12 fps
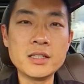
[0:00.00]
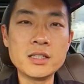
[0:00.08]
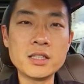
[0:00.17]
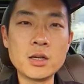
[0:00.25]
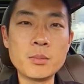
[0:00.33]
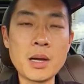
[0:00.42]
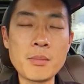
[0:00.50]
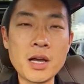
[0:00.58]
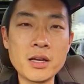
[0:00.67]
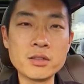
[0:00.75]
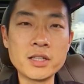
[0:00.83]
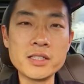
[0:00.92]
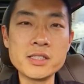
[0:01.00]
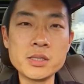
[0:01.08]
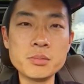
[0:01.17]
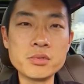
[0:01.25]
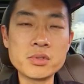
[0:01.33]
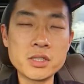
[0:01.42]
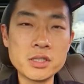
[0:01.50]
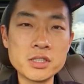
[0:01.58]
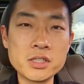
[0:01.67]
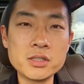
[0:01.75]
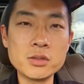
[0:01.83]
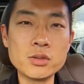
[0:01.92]
然后爸爸还有台吉普，真的
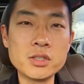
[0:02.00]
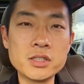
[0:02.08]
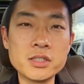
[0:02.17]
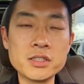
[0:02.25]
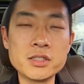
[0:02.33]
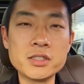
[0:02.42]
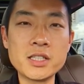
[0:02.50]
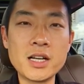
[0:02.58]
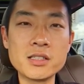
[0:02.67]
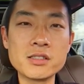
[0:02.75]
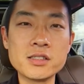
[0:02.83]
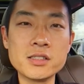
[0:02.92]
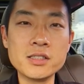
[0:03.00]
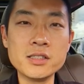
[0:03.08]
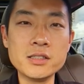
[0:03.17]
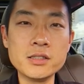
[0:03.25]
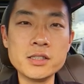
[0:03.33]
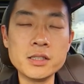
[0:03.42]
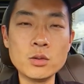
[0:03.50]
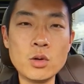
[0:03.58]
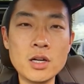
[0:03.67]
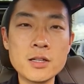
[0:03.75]
是有可能是这样子的一个情况。